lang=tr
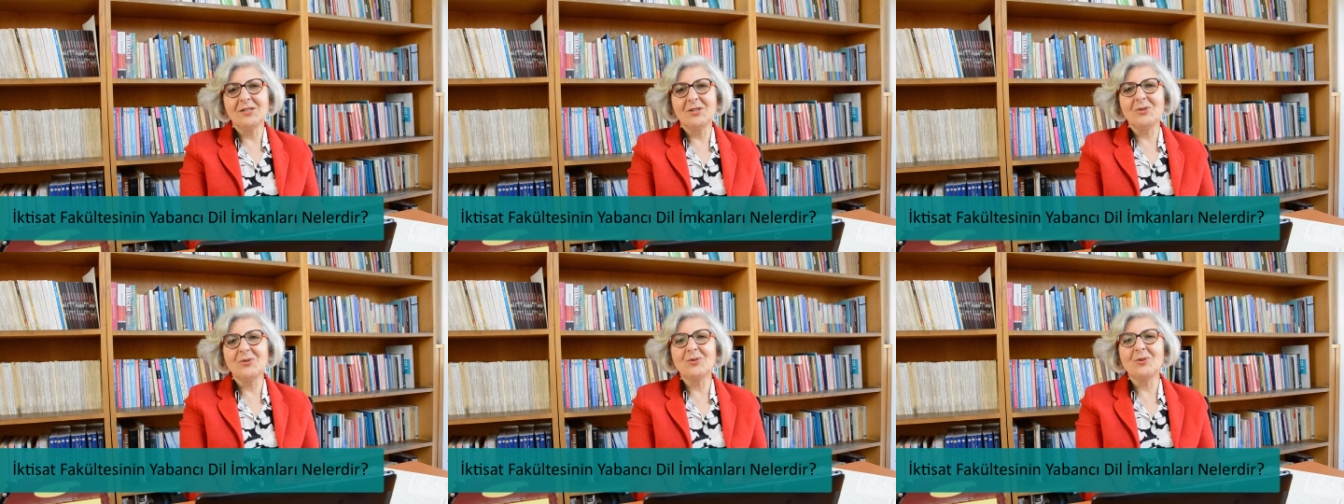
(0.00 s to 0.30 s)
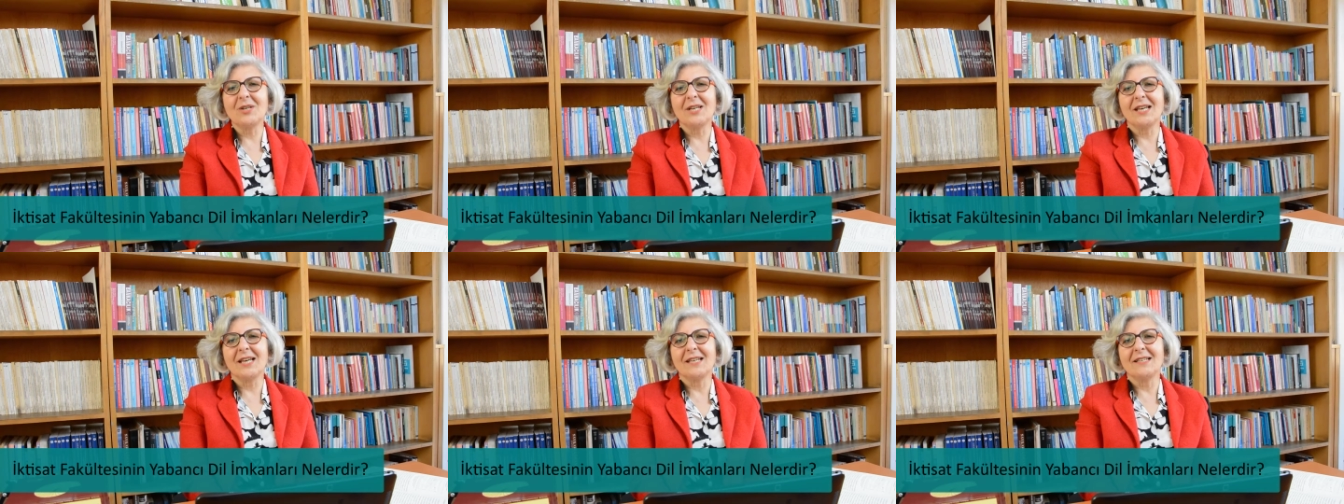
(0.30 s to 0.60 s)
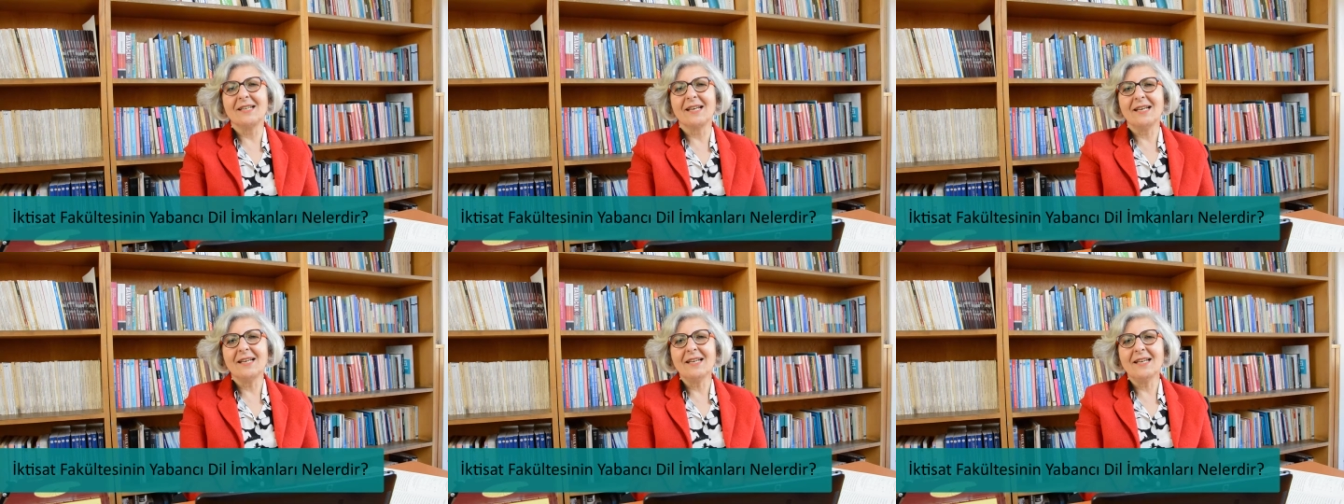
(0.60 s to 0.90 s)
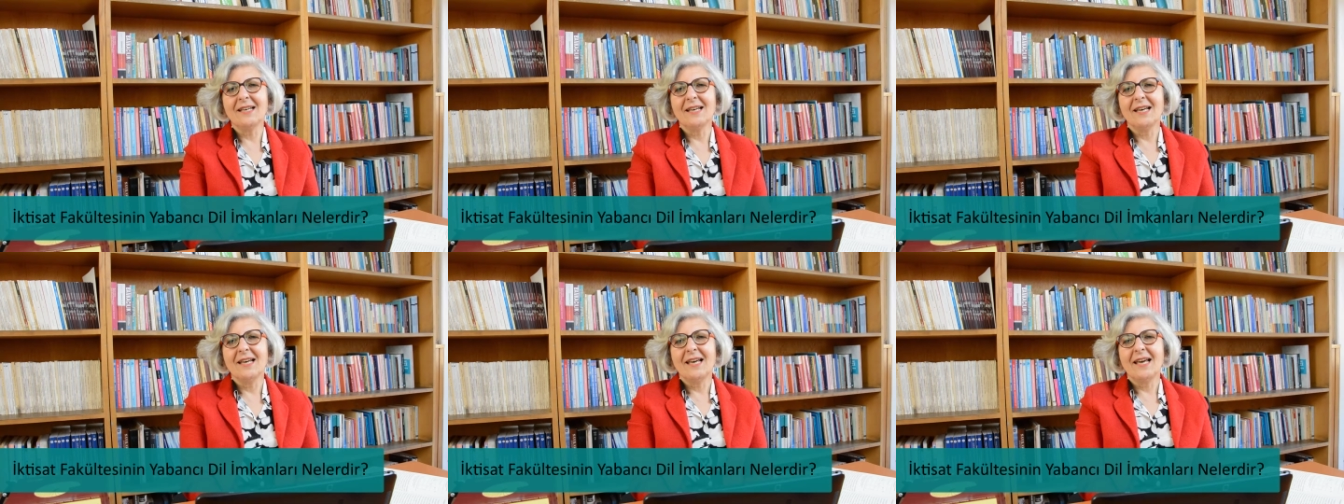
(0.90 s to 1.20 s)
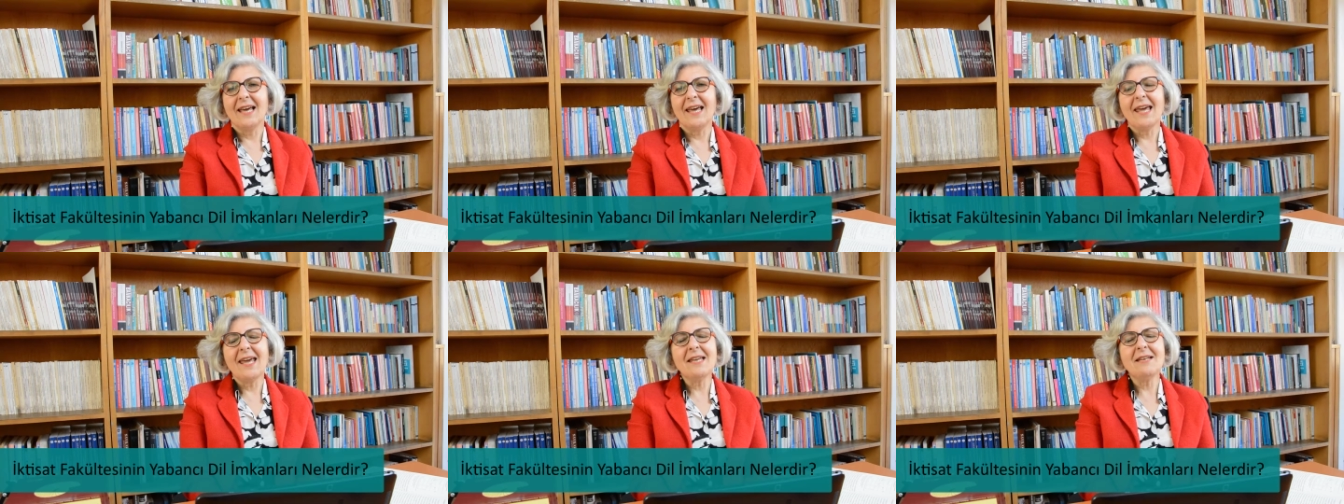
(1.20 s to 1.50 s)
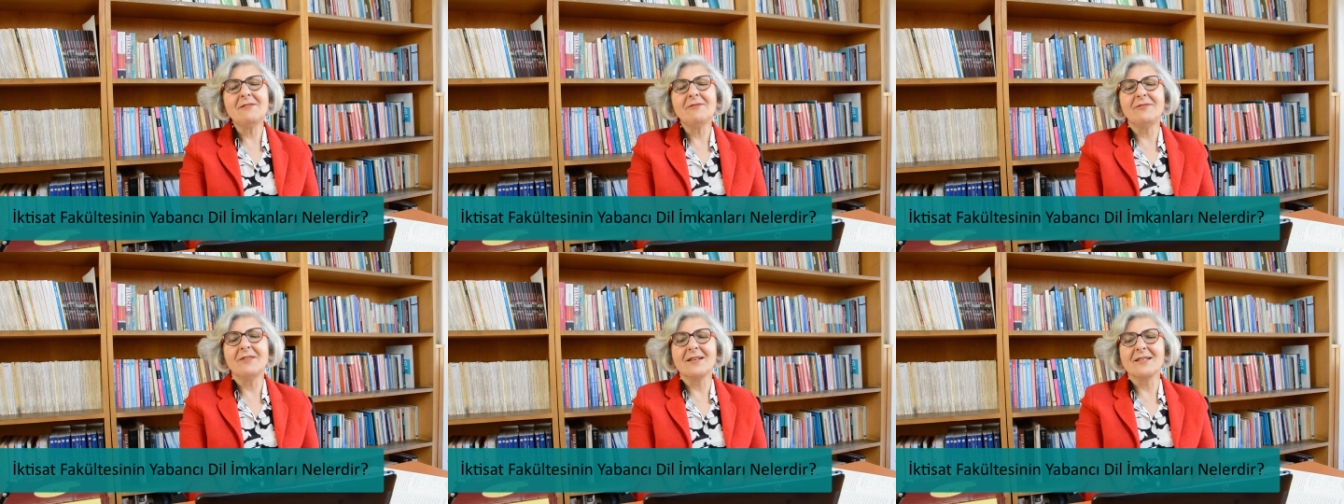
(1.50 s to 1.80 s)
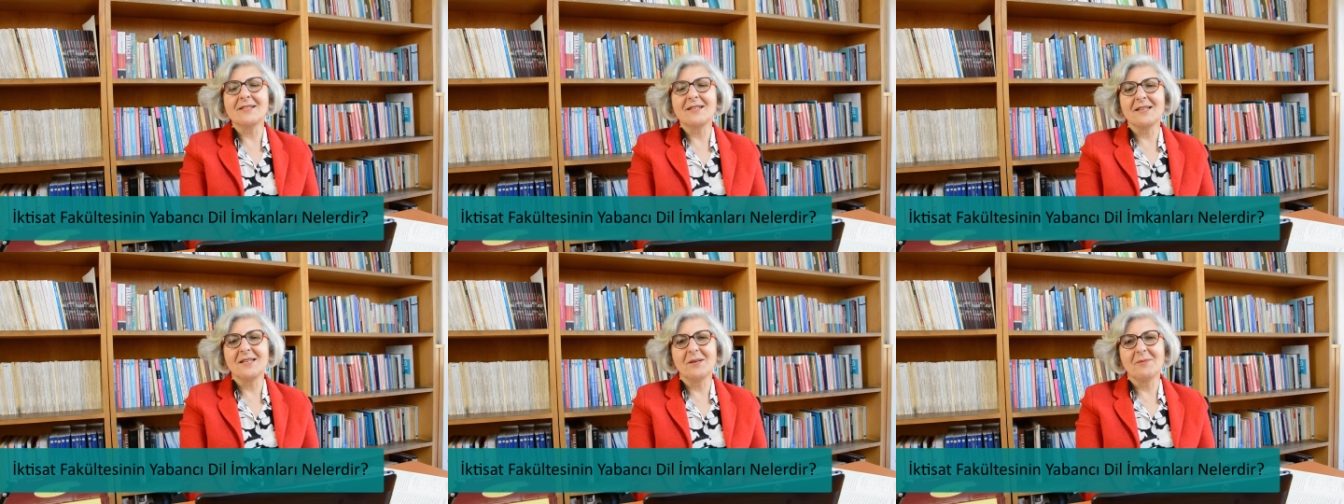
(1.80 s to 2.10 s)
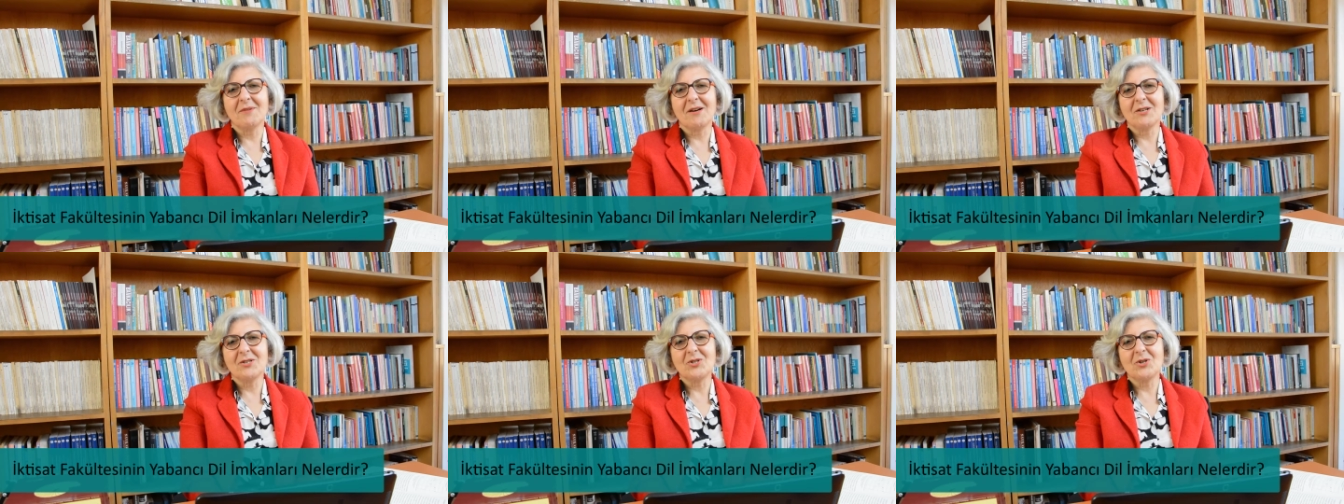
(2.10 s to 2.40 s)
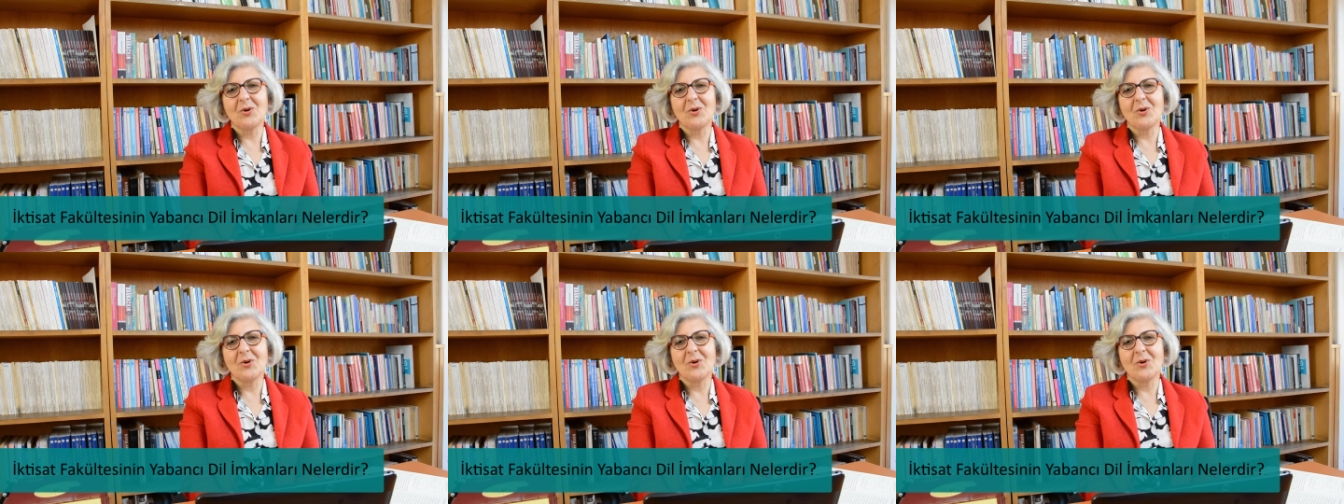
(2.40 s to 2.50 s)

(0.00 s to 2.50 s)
Türkiye'de en fazla yabancı